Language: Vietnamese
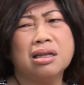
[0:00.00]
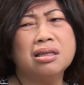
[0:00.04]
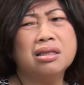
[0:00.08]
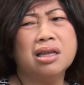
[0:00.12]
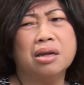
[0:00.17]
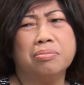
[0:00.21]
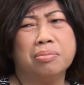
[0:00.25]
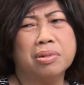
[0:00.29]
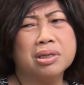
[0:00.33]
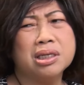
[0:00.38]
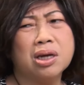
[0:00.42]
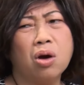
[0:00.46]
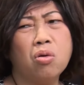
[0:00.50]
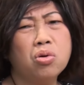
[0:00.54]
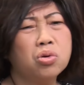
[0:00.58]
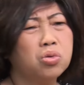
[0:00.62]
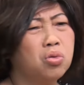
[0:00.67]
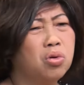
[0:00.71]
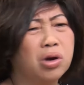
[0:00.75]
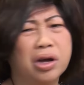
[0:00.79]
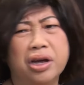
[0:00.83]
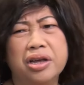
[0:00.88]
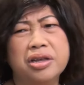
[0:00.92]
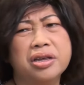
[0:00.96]
tính tình bà
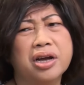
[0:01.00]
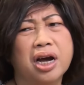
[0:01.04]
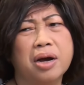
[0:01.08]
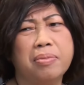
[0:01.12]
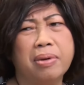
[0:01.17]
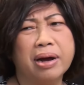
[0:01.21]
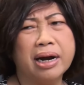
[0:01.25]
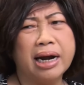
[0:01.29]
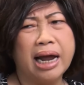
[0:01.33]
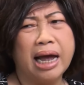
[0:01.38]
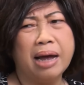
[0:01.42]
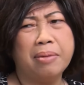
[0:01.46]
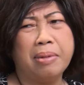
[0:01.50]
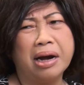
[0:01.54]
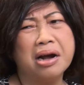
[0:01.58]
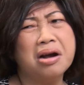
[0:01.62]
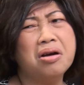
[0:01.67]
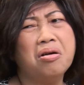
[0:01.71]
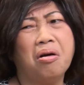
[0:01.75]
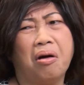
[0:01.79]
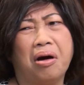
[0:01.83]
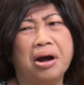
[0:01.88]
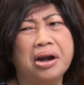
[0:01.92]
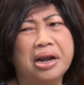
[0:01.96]
xấu tôi nghĩ chơi bà ra bà
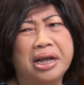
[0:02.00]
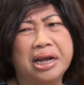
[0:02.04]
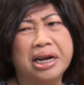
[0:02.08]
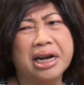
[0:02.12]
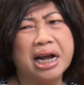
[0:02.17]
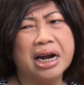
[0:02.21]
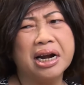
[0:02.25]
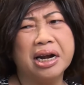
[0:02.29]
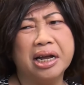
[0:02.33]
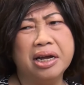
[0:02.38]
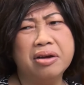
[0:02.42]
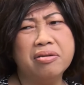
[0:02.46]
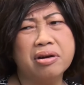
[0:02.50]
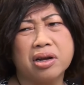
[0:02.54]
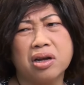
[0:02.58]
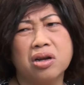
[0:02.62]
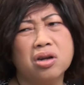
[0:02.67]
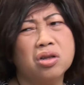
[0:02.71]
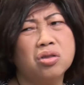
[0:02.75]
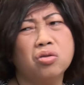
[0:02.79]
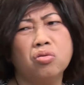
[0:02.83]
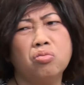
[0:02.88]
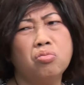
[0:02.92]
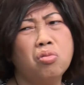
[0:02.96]
cứ gọi điện năn nỉ hoài
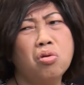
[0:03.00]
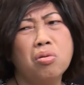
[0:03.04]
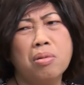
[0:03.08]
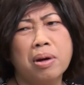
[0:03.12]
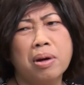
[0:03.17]
cho nên tôi